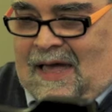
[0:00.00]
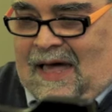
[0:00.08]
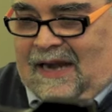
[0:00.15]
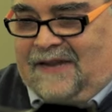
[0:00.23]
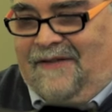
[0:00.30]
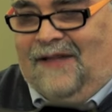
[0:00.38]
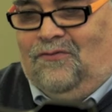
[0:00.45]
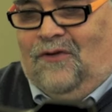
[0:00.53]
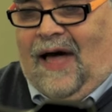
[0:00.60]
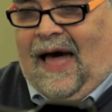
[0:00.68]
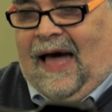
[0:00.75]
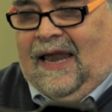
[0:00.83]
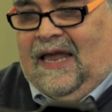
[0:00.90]
Arrivato
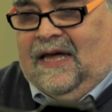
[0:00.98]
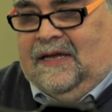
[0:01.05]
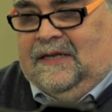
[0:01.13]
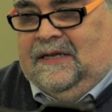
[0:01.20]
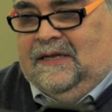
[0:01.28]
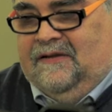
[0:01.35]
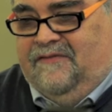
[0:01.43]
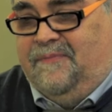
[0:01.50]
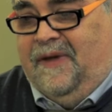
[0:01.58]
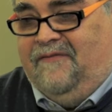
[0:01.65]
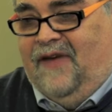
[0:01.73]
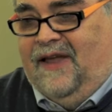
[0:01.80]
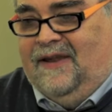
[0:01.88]
a Ala, vi
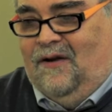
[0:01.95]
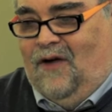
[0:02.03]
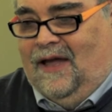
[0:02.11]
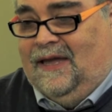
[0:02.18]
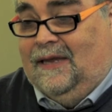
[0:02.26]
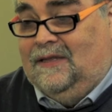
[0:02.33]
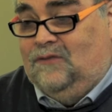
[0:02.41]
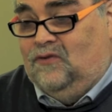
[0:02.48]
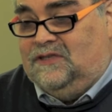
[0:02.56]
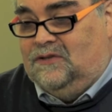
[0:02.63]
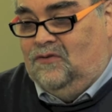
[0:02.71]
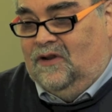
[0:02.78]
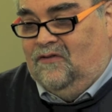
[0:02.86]
pervennero anche i due
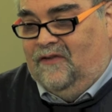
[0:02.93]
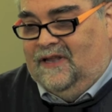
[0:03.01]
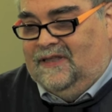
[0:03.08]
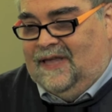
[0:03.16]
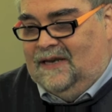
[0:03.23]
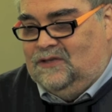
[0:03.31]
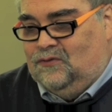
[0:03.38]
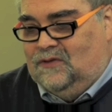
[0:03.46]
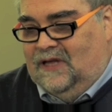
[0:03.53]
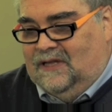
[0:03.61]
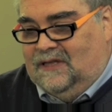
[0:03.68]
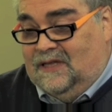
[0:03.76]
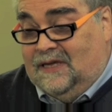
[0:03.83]
signori doveretani
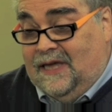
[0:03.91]
suddetti,